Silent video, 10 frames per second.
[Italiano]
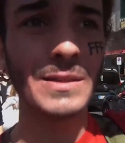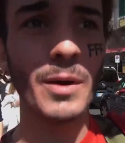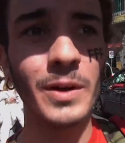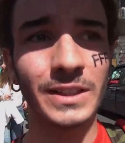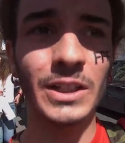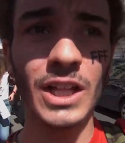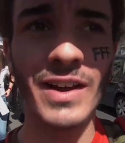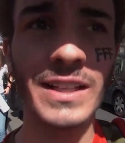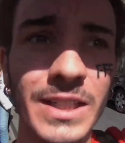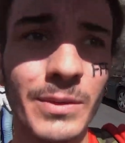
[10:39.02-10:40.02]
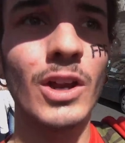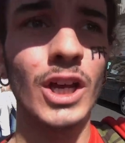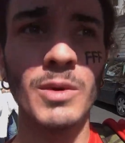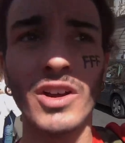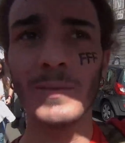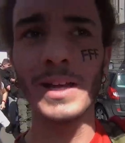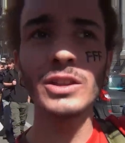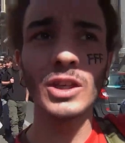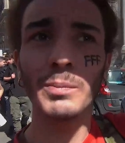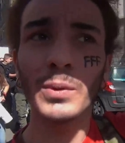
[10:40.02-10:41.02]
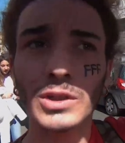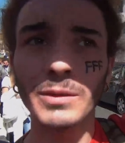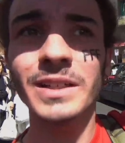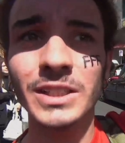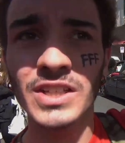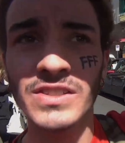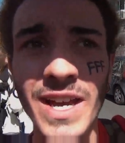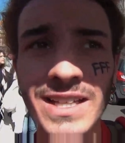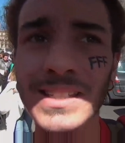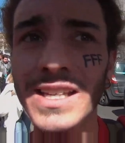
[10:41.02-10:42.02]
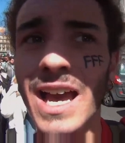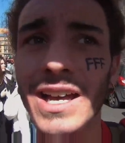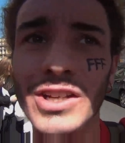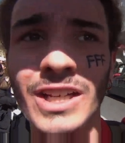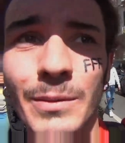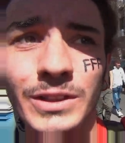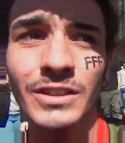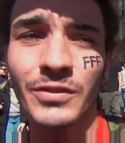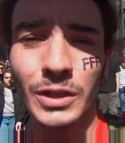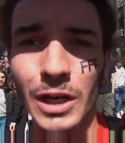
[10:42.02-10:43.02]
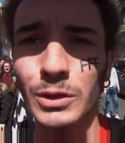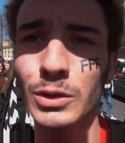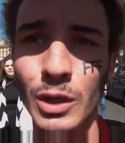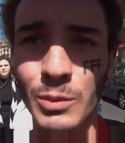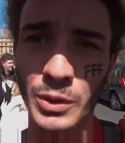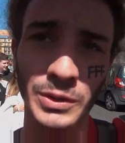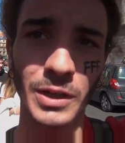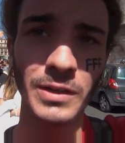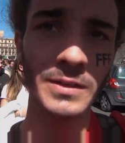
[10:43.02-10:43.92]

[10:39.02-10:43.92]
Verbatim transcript: stiamo portando avanti quello che è un movimento appunto partito in Svezia e cerchiamo di diffonderlo in tutto il mondo.